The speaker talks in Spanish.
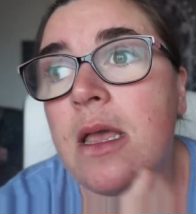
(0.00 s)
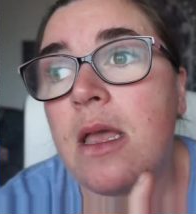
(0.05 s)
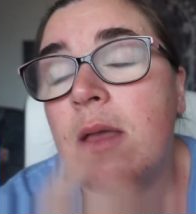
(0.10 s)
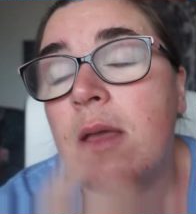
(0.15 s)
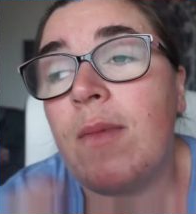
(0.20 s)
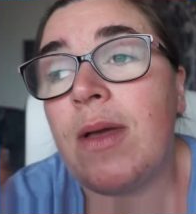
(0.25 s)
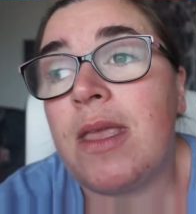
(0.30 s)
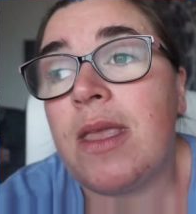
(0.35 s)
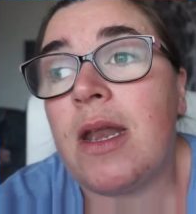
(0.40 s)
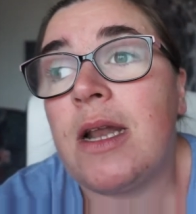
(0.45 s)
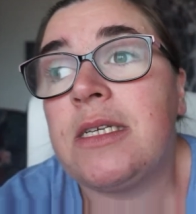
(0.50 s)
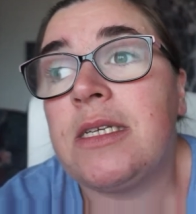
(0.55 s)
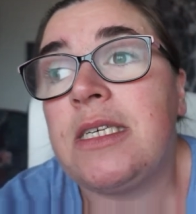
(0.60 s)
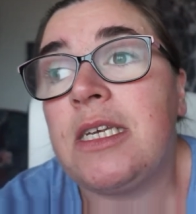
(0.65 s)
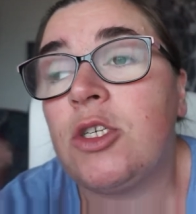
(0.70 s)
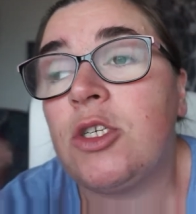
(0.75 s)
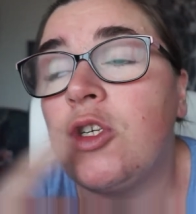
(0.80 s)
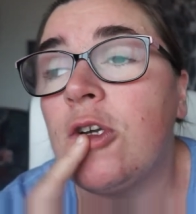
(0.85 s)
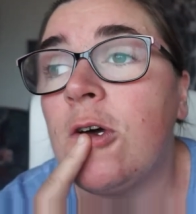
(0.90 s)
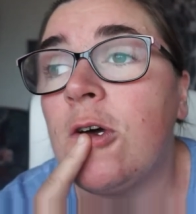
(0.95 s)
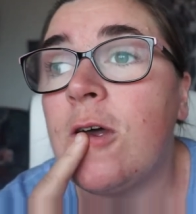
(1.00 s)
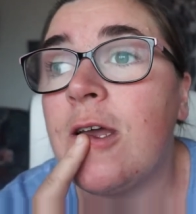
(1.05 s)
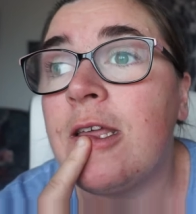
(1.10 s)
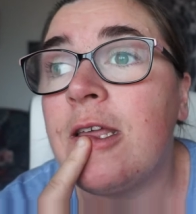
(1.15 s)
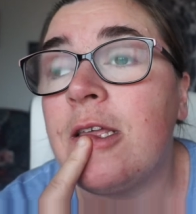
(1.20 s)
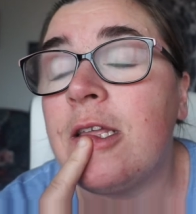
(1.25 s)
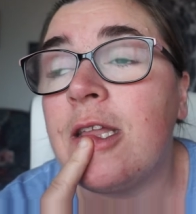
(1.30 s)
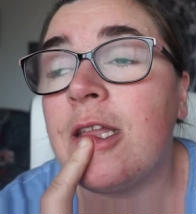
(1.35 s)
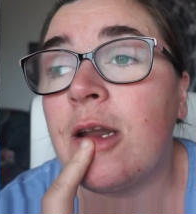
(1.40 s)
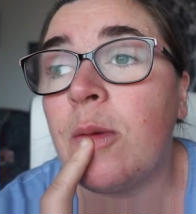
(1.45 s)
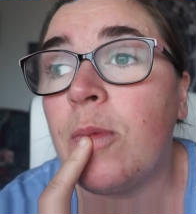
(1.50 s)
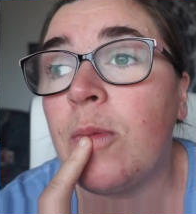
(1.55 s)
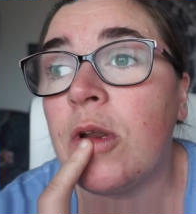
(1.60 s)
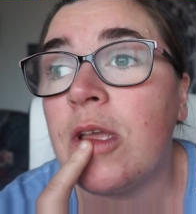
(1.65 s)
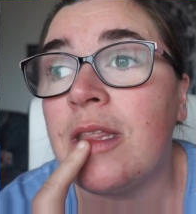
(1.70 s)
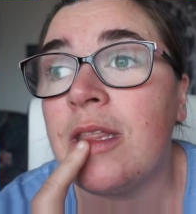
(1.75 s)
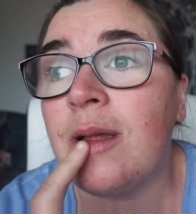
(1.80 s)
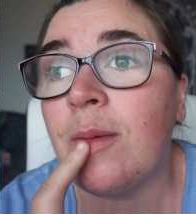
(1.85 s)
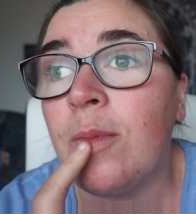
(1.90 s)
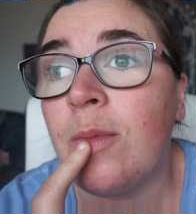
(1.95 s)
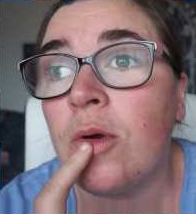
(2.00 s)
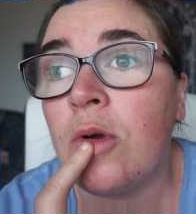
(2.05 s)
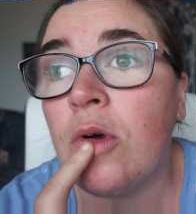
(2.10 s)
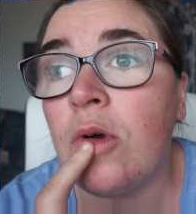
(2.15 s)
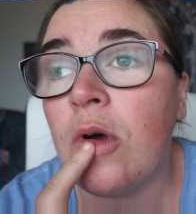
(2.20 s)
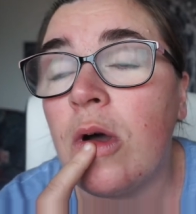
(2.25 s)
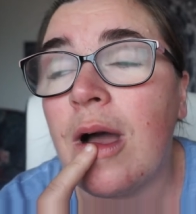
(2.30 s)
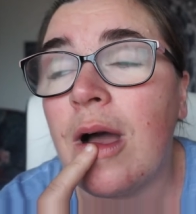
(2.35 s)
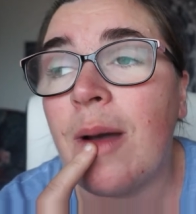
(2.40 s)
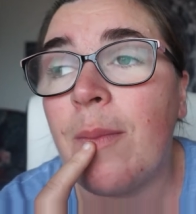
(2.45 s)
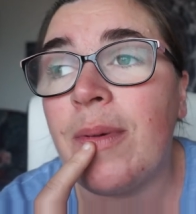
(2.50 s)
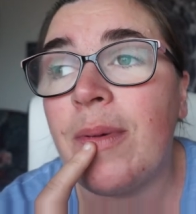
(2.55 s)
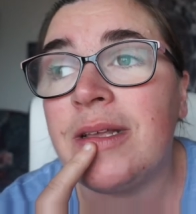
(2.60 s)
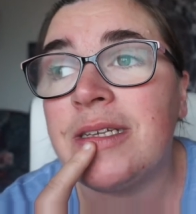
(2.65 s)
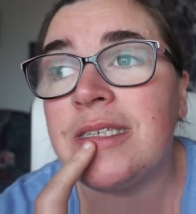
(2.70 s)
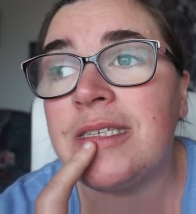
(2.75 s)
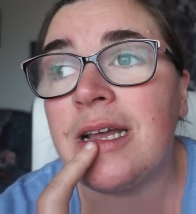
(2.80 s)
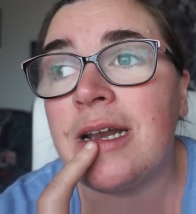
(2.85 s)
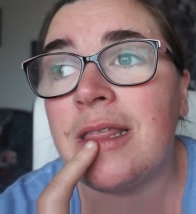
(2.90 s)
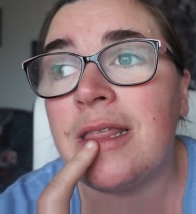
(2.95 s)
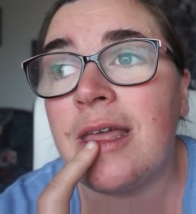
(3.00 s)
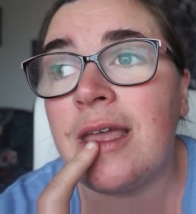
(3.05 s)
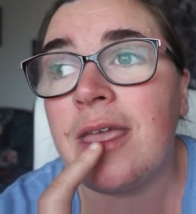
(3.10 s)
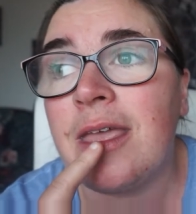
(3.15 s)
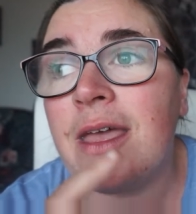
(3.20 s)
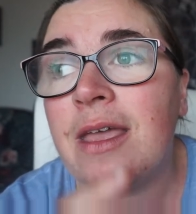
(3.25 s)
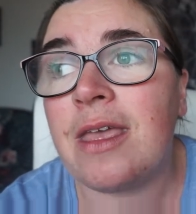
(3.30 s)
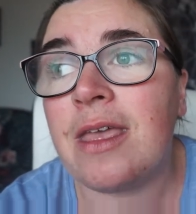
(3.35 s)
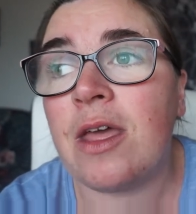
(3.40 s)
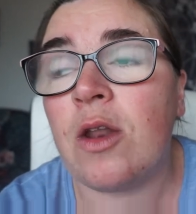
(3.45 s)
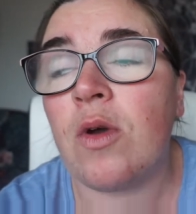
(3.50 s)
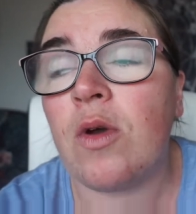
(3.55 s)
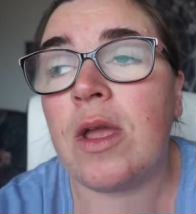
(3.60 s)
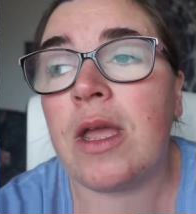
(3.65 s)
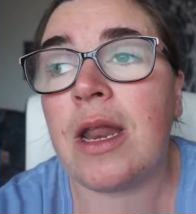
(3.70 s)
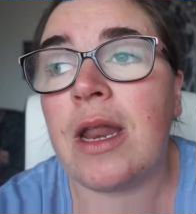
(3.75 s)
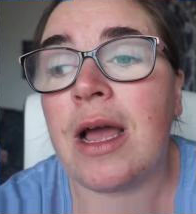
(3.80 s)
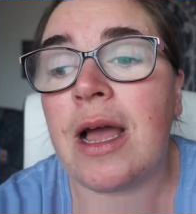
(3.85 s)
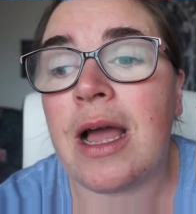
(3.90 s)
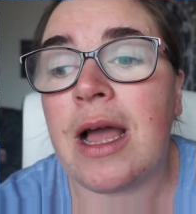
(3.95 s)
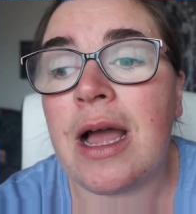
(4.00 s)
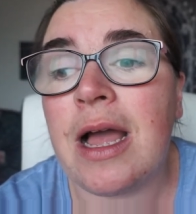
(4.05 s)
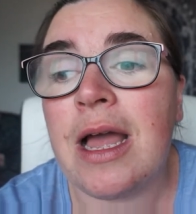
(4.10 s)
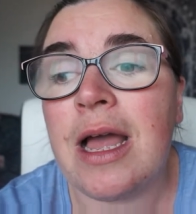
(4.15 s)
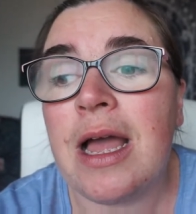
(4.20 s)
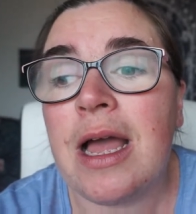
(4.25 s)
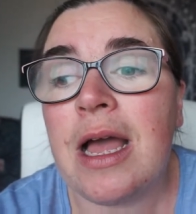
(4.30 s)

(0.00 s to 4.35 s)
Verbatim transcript: y mañana si eso editar porque tampoco, a pesar de que quiero ir a,